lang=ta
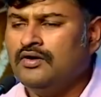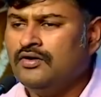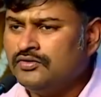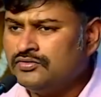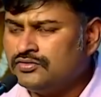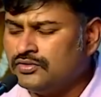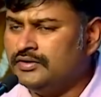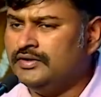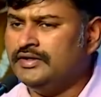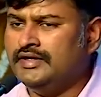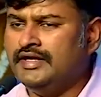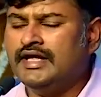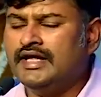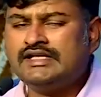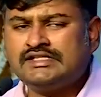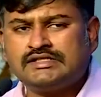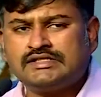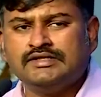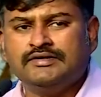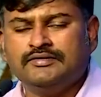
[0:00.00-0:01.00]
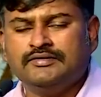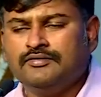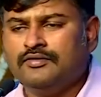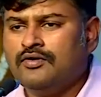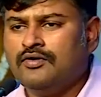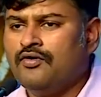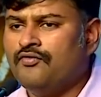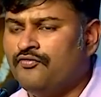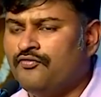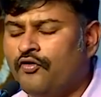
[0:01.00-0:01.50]
ஸோ நெக்ஸ்ட்டு
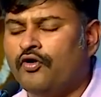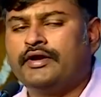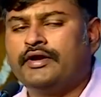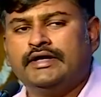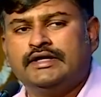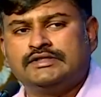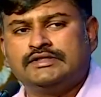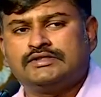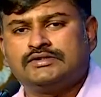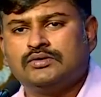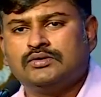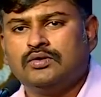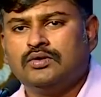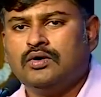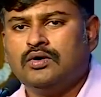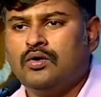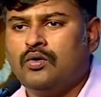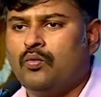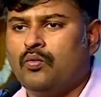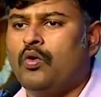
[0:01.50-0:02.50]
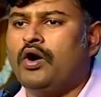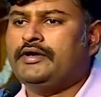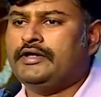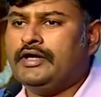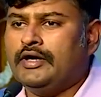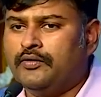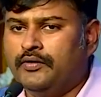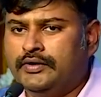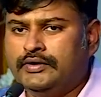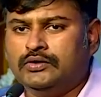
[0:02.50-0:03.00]
ஃபோர் இயர்ஸ் வாட் யூ
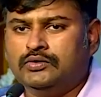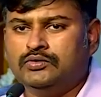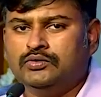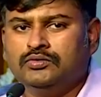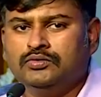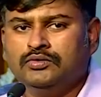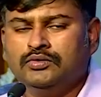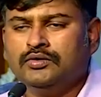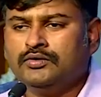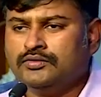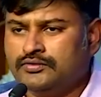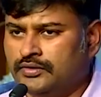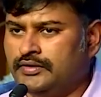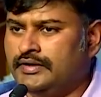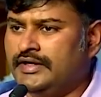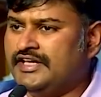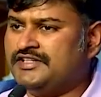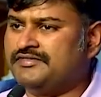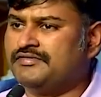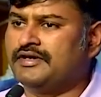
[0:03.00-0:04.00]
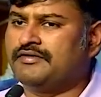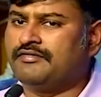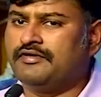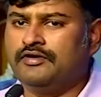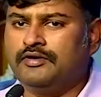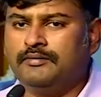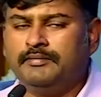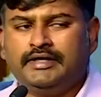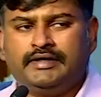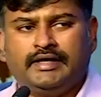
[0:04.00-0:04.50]
ஆர் கோயிங் டு டூ ஸோ நெக்ஸ்ட் வீக் வி
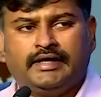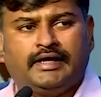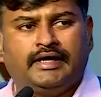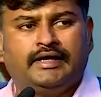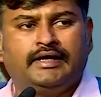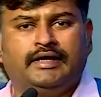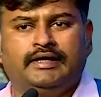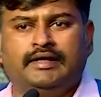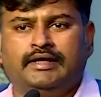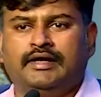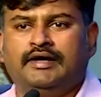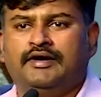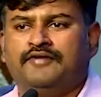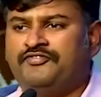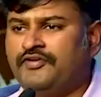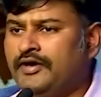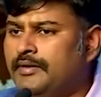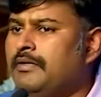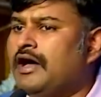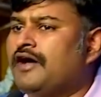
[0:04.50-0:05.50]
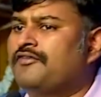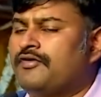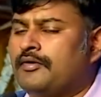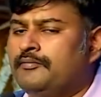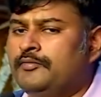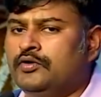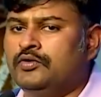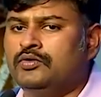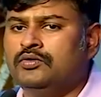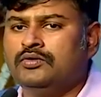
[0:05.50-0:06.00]
வில் பி டேக்கிங் அண்ட் ஃபீட்பேக் ஃப்ரம்
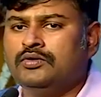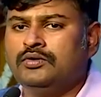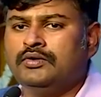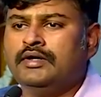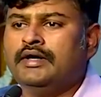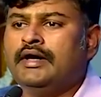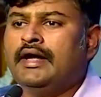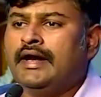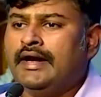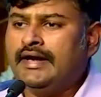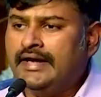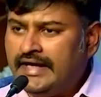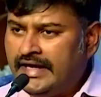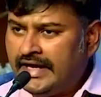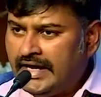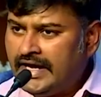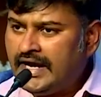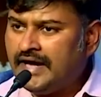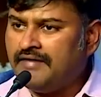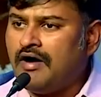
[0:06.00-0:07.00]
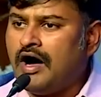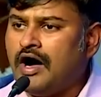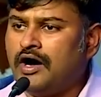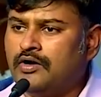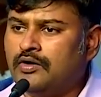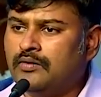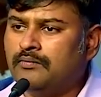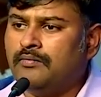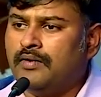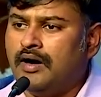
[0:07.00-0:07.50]
யூ நீ என்ன
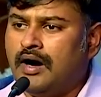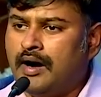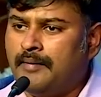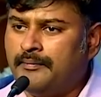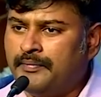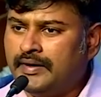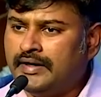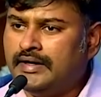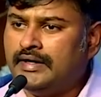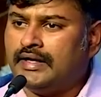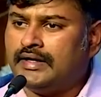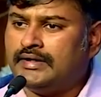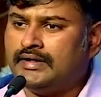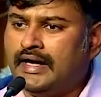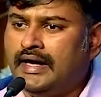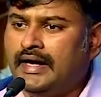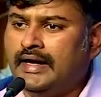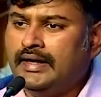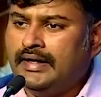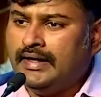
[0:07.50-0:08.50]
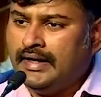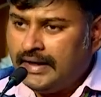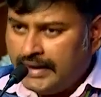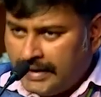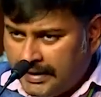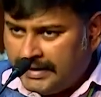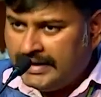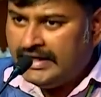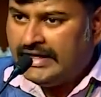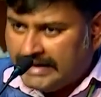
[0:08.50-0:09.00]
வாங்கணும் அப்படின்றத
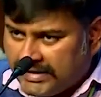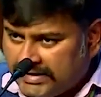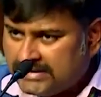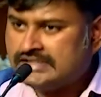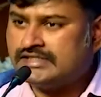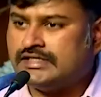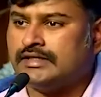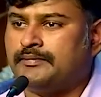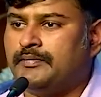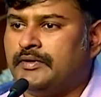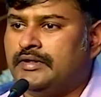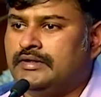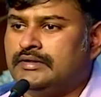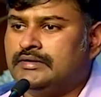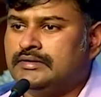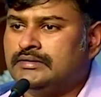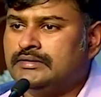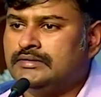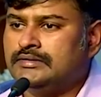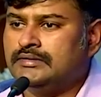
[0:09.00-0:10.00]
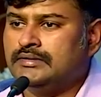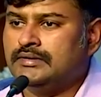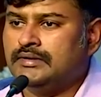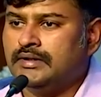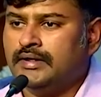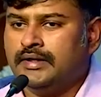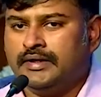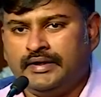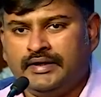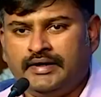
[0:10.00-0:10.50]
நீ ரிஜிஸ்டர் பண்ணு
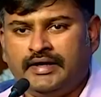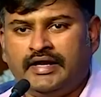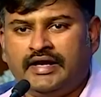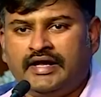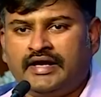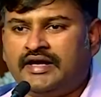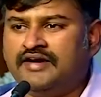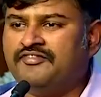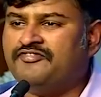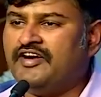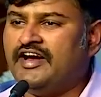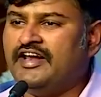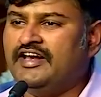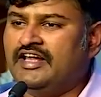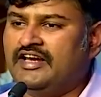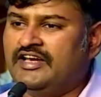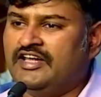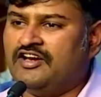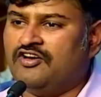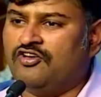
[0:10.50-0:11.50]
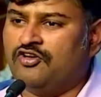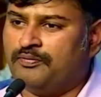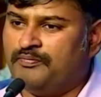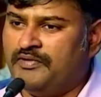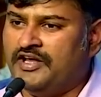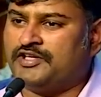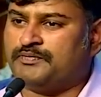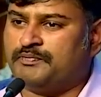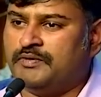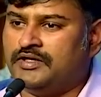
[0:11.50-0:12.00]
எனக்கு ஃபைனல் இயரில் ஒரு
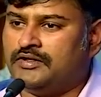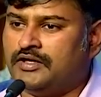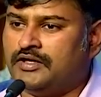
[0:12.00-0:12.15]
பிளேஸ்மெண்ட்